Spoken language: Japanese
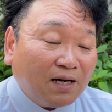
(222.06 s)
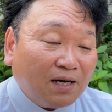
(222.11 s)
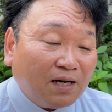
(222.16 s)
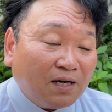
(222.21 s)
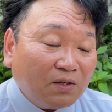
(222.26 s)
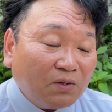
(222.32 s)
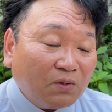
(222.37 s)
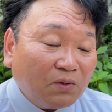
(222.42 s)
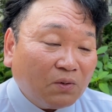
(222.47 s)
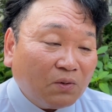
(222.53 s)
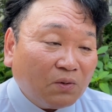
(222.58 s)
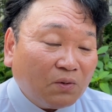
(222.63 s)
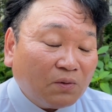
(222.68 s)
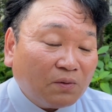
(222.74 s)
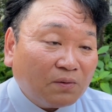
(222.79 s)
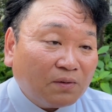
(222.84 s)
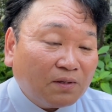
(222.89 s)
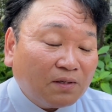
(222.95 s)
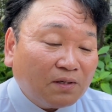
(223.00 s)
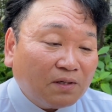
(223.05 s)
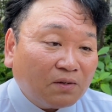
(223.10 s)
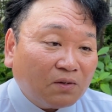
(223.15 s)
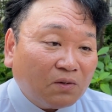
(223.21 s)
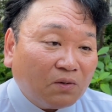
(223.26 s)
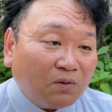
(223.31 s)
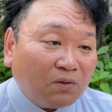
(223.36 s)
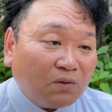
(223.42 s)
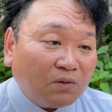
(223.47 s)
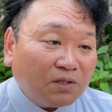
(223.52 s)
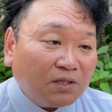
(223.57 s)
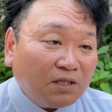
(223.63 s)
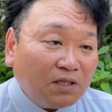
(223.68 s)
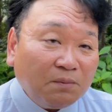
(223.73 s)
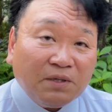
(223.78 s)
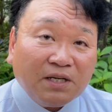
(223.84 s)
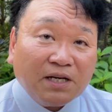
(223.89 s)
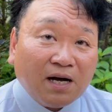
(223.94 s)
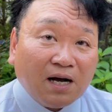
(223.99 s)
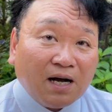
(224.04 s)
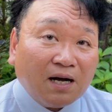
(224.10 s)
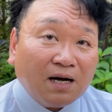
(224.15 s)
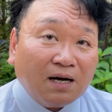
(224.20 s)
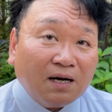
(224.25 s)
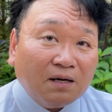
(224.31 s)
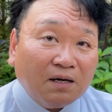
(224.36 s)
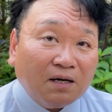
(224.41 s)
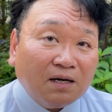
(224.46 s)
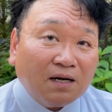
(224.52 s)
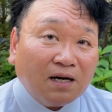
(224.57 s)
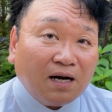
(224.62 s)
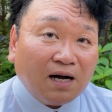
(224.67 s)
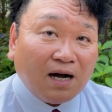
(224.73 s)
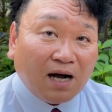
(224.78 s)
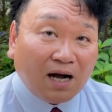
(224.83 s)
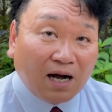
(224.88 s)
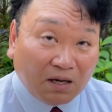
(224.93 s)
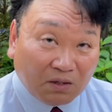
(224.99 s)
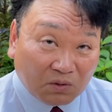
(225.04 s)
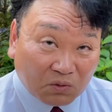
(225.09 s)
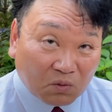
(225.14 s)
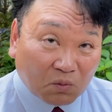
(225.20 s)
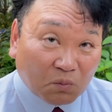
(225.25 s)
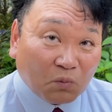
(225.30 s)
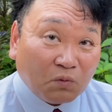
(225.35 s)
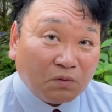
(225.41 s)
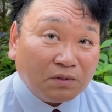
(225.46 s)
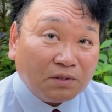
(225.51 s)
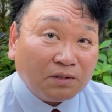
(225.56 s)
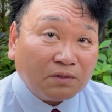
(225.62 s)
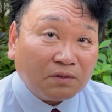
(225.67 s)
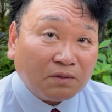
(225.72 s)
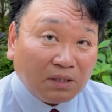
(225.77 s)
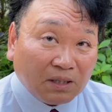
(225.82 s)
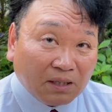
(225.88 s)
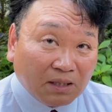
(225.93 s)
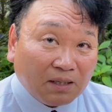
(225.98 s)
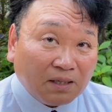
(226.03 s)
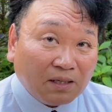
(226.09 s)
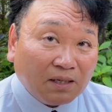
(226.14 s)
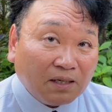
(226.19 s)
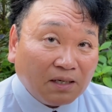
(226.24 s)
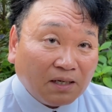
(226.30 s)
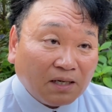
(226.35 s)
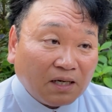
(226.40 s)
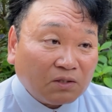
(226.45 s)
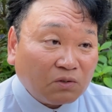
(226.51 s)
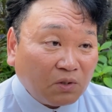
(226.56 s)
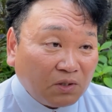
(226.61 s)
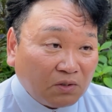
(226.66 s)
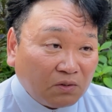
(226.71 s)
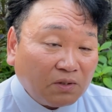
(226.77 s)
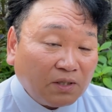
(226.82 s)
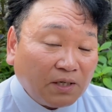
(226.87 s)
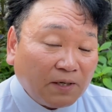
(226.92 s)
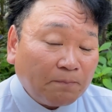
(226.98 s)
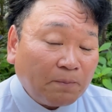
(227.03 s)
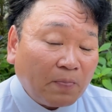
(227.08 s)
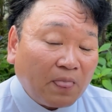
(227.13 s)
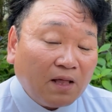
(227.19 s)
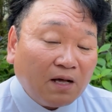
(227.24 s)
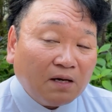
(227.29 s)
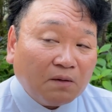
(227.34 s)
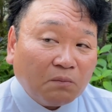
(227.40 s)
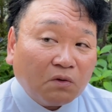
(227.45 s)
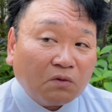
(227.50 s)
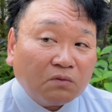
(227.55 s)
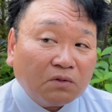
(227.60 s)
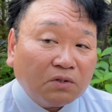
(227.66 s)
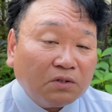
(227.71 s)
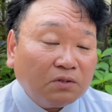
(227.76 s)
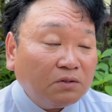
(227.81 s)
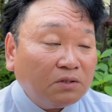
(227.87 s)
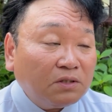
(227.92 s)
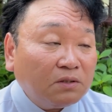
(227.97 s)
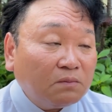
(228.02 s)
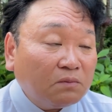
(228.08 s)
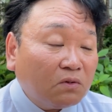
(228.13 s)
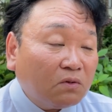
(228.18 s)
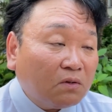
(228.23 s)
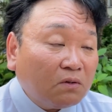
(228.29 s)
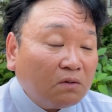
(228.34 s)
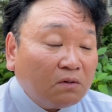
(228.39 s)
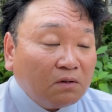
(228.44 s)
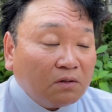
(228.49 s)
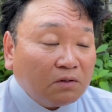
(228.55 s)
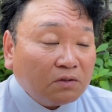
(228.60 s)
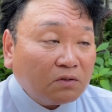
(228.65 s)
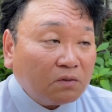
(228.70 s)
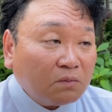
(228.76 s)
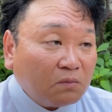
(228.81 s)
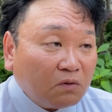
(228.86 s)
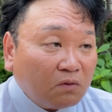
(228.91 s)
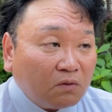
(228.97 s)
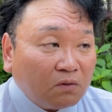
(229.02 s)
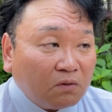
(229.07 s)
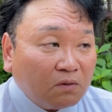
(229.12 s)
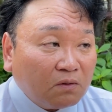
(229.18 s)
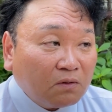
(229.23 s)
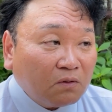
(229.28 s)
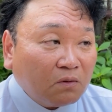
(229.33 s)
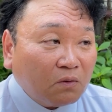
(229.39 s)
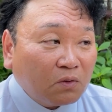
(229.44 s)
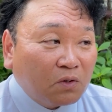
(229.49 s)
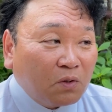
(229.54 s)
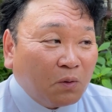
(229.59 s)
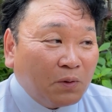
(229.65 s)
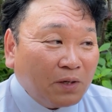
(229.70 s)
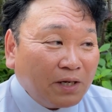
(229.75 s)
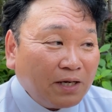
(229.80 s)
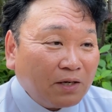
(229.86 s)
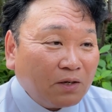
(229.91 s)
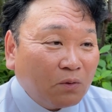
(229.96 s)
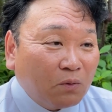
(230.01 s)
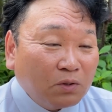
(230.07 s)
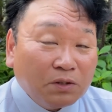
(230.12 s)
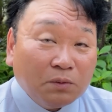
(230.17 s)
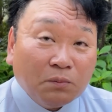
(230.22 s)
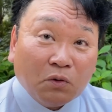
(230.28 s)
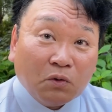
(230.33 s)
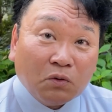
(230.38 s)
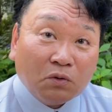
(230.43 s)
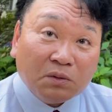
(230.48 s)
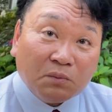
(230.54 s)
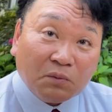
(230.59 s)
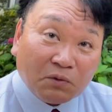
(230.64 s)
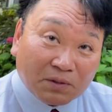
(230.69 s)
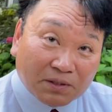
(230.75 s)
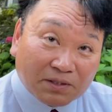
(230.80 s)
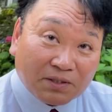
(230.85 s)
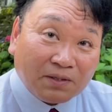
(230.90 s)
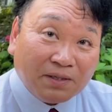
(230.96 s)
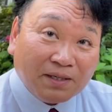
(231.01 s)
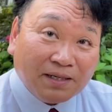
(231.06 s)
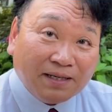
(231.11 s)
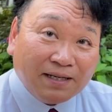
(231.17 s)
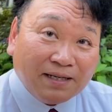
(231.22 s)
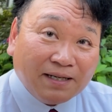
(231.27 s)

あのこう意味があると思うんですよね。それとね僕の友人の人も子供ね5人も6人もですよ。